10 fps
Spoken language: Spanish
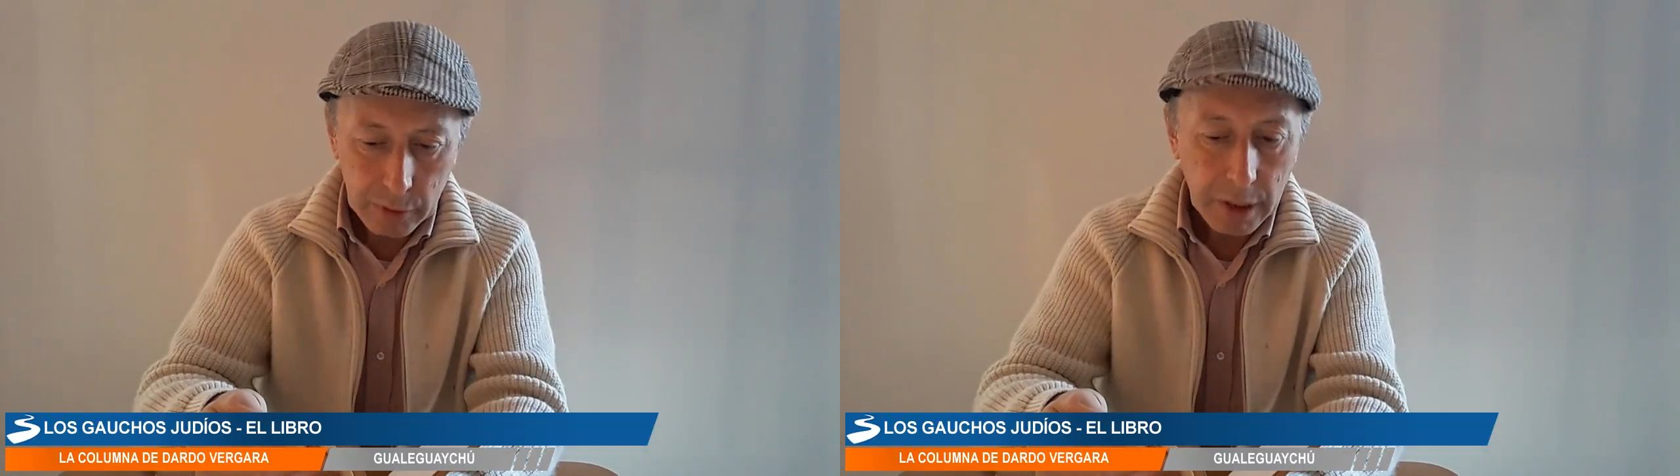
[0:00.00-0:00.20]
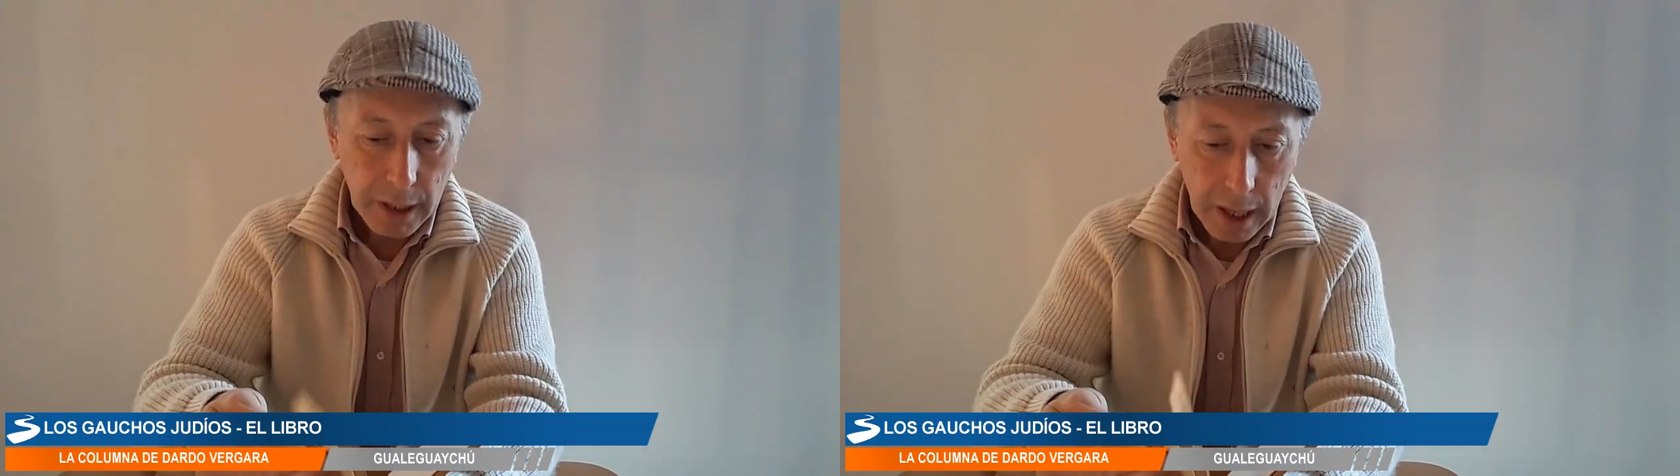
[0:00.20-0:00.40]

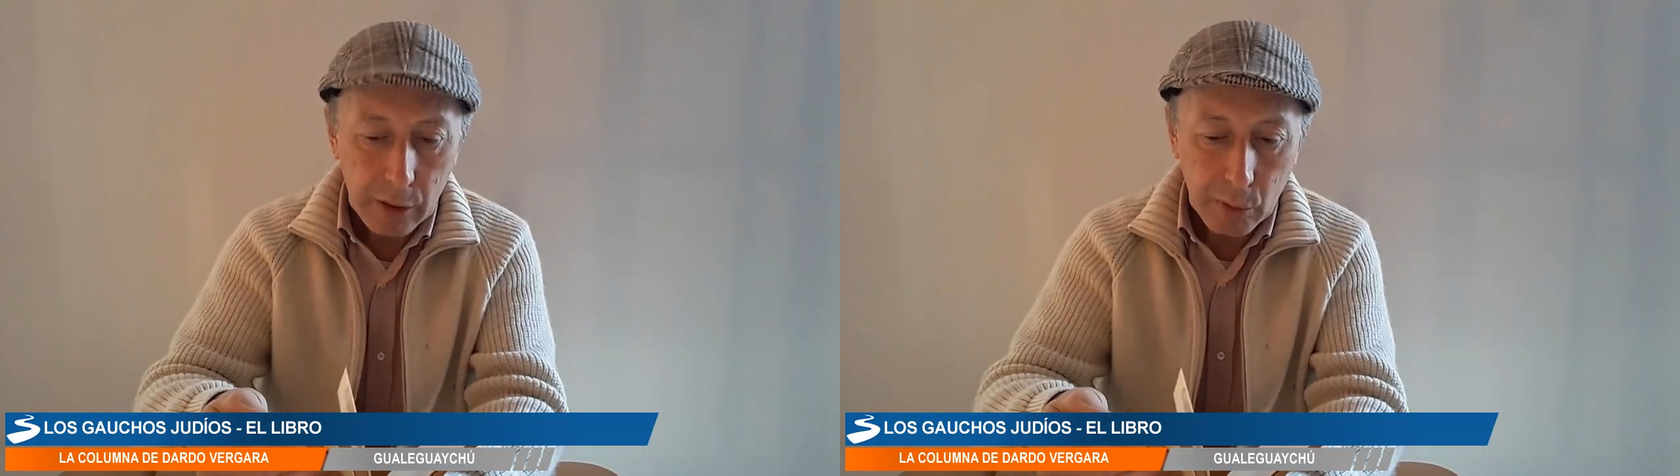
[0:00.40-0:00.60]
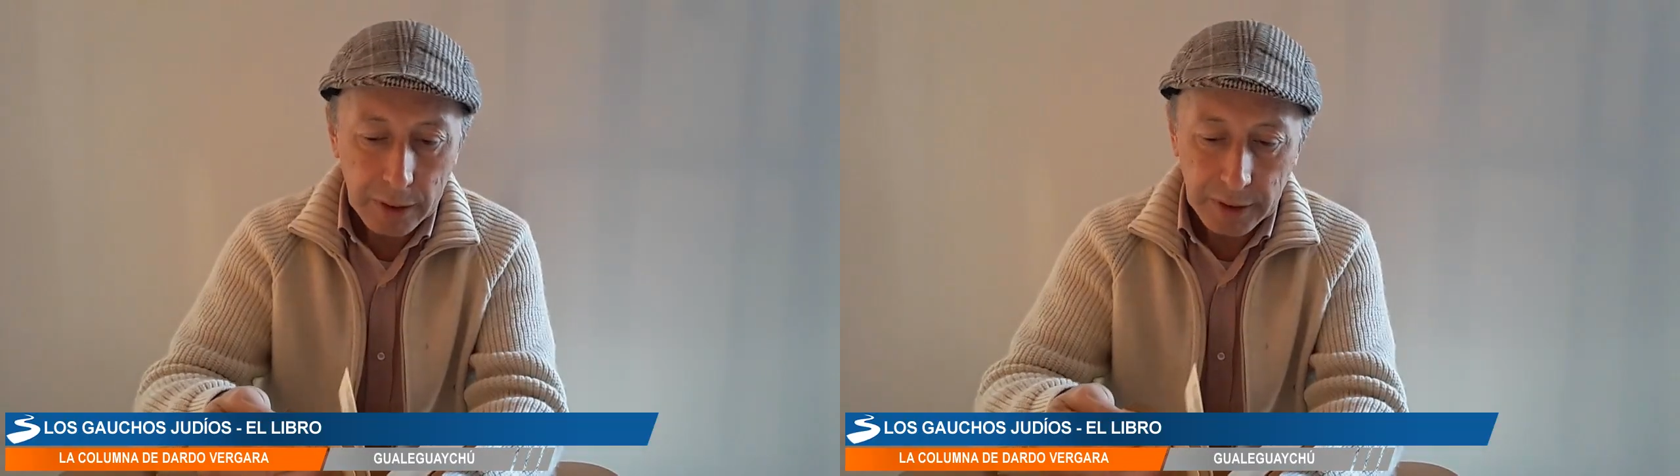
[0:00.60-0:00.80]
eh,
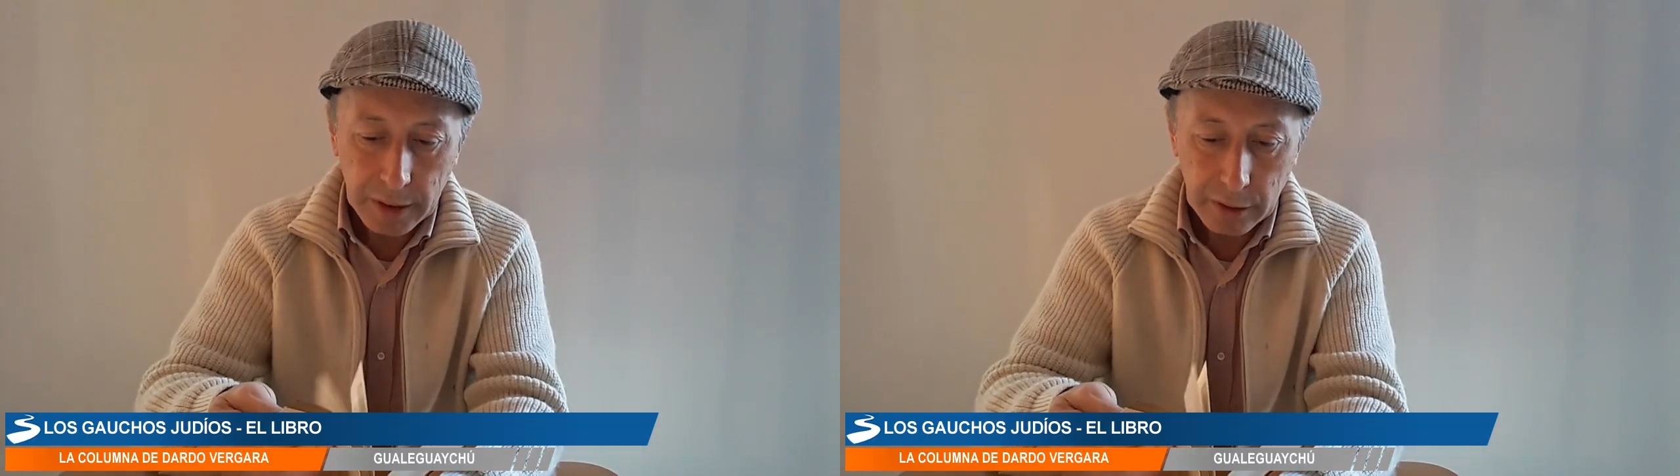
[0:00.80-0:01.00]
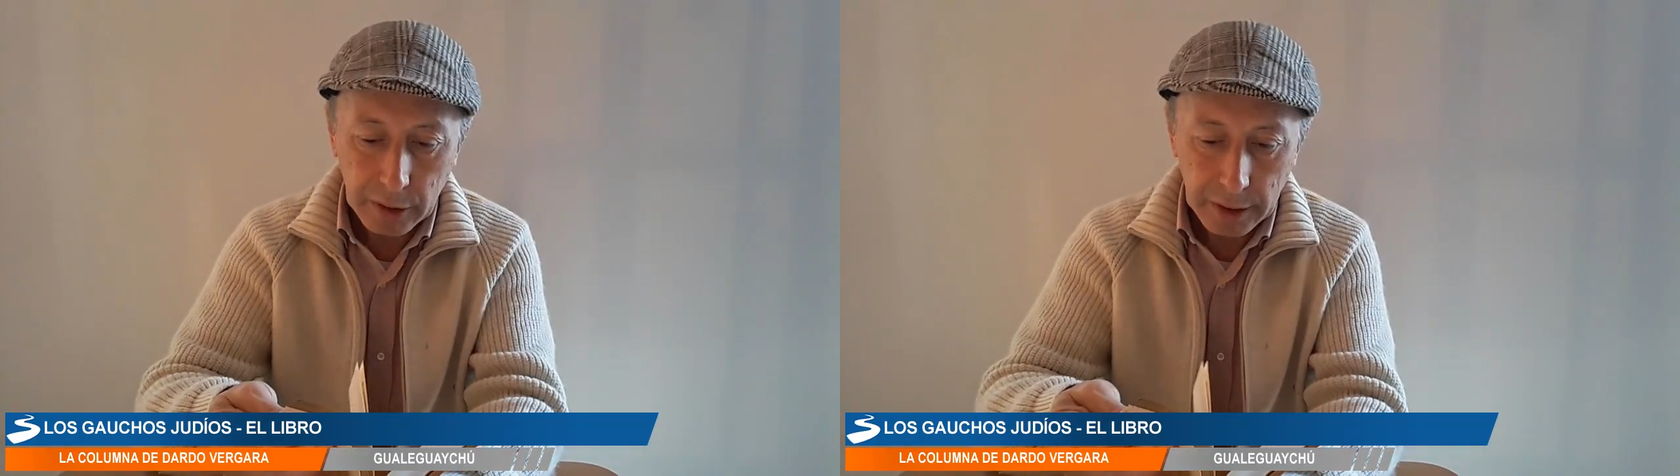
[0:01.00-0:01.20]
algo así
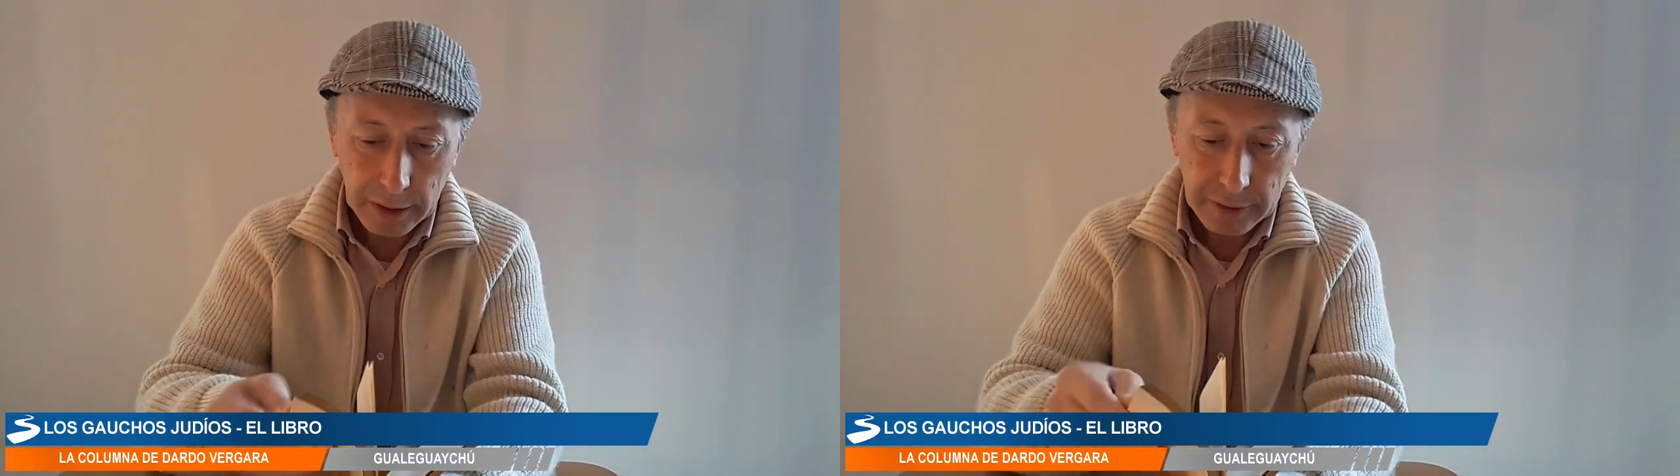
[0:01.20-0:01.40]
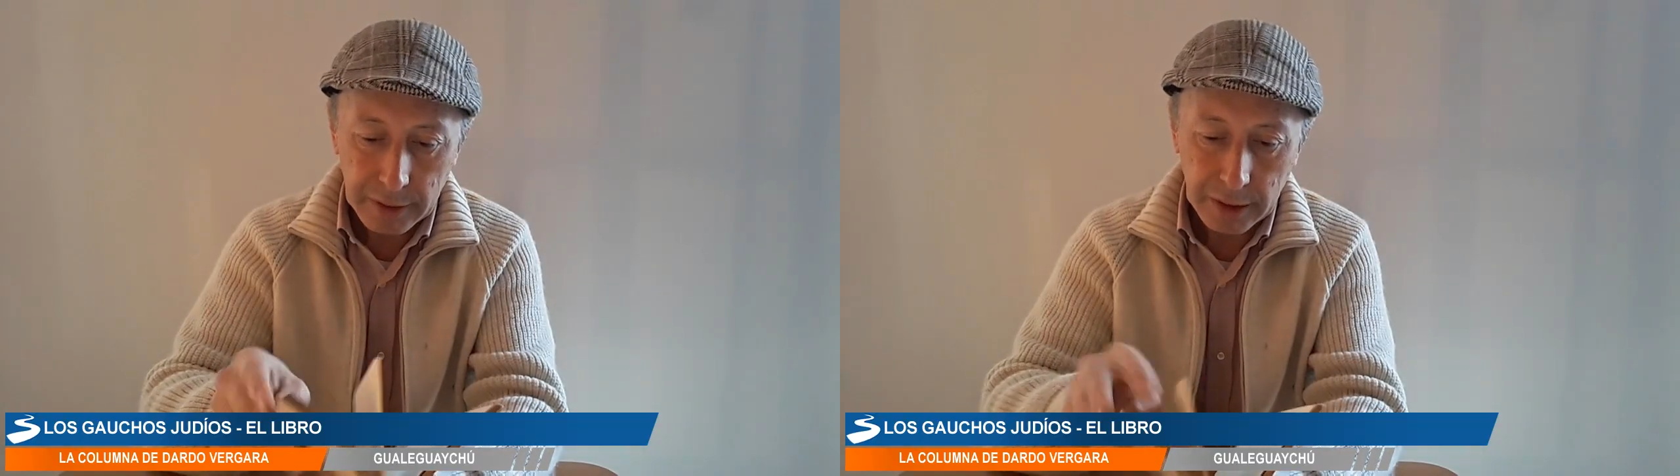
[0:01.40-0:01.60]
creo
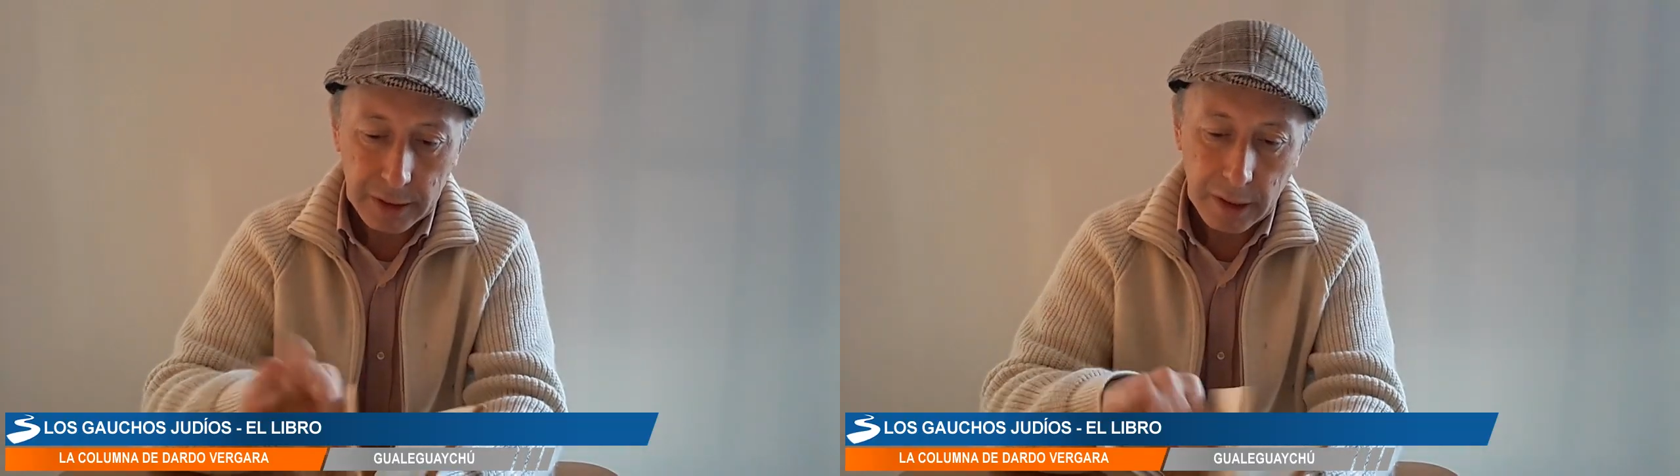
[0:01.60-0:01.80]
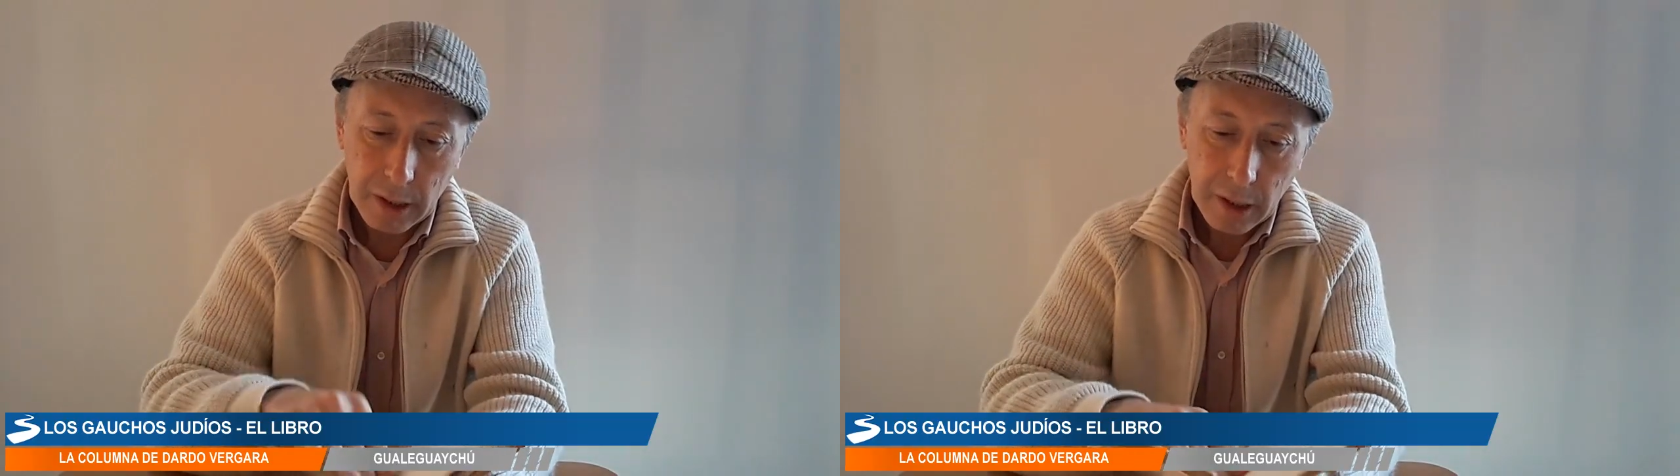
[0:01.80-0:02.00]
que es,
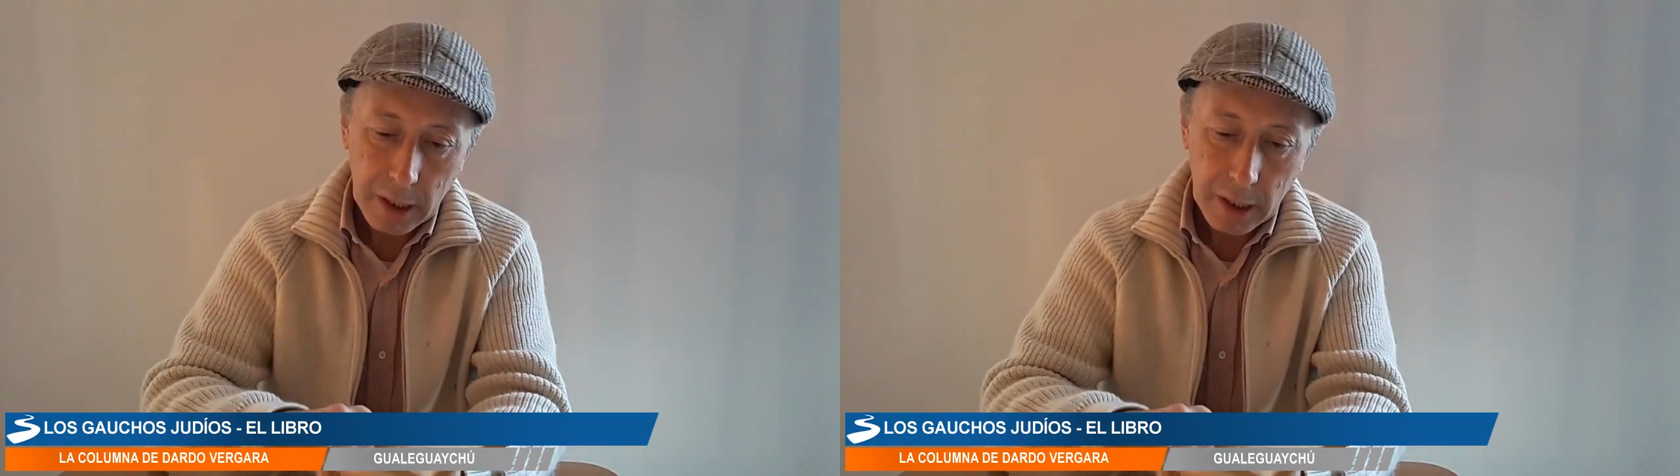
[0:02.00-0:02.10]
este,